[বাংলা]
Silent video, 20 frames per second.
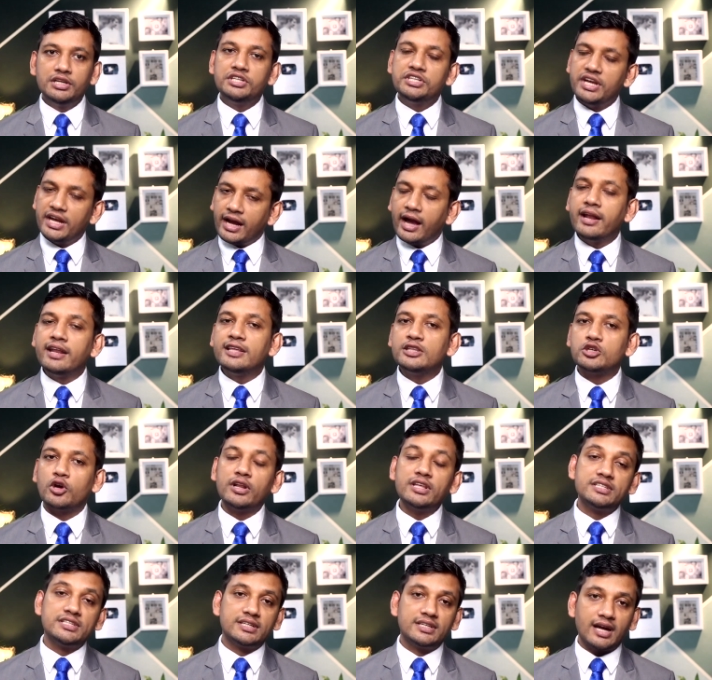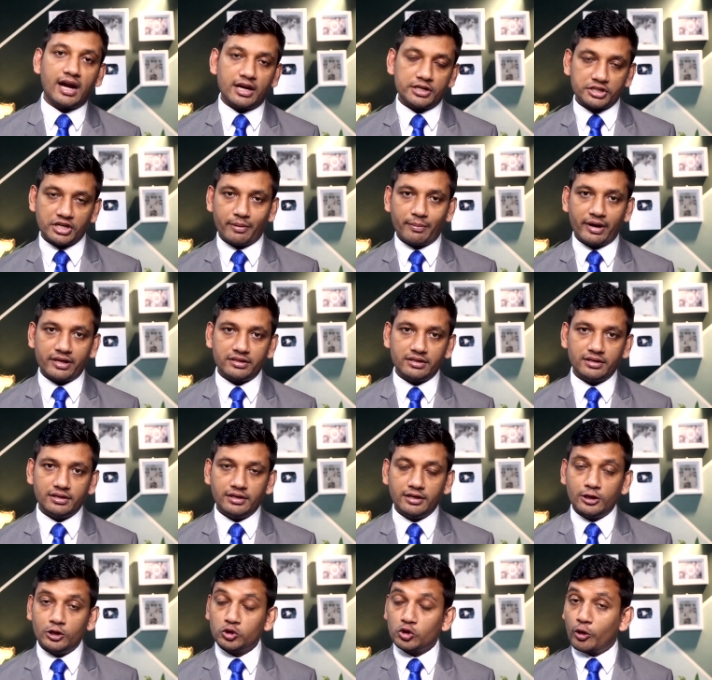সেখানেই চলে জিজ্ঞাসাবাদ
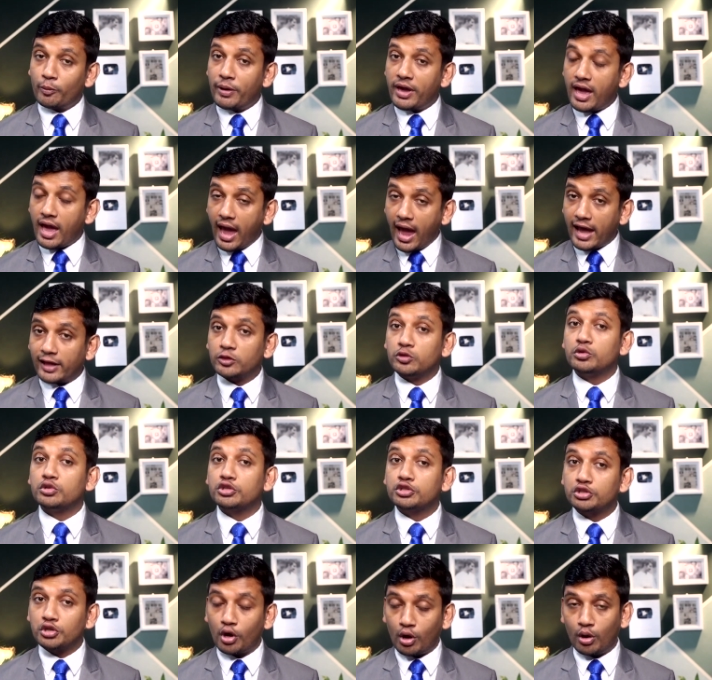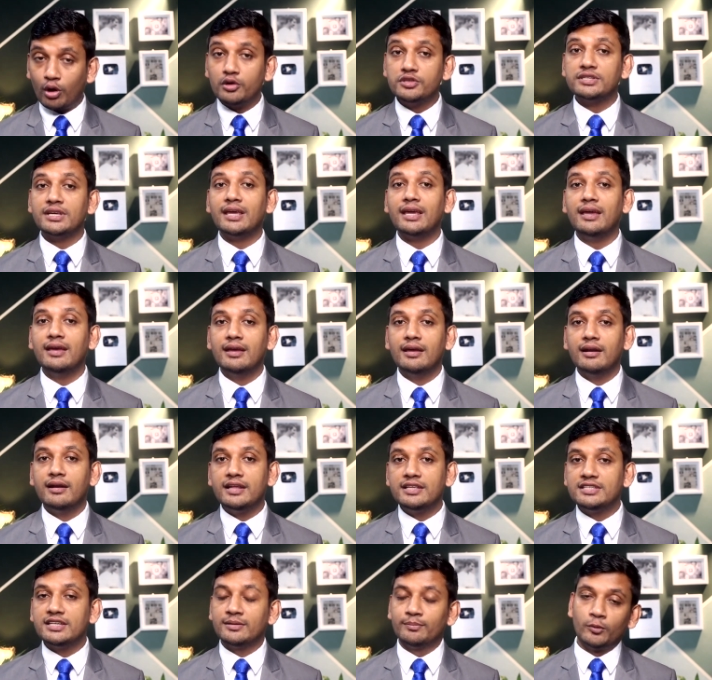তবে এত সহজে
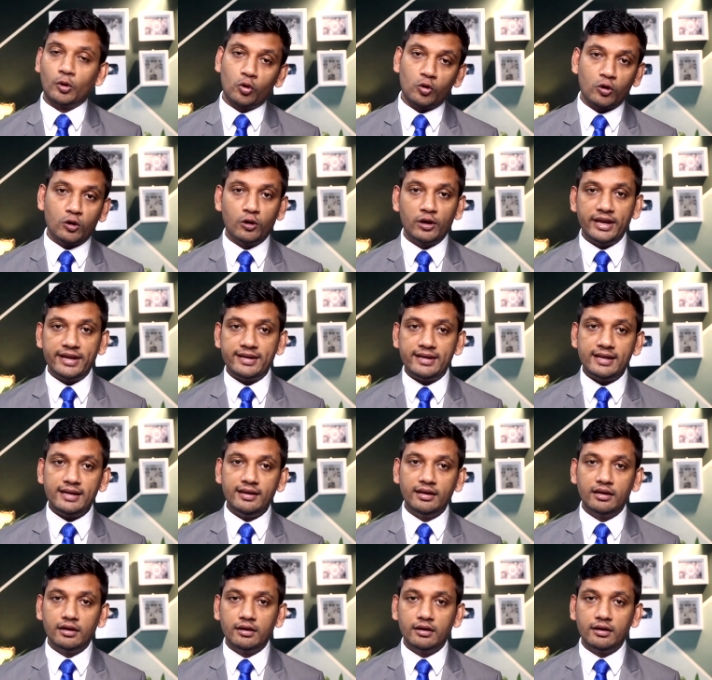নিজের মুখ খোলেননি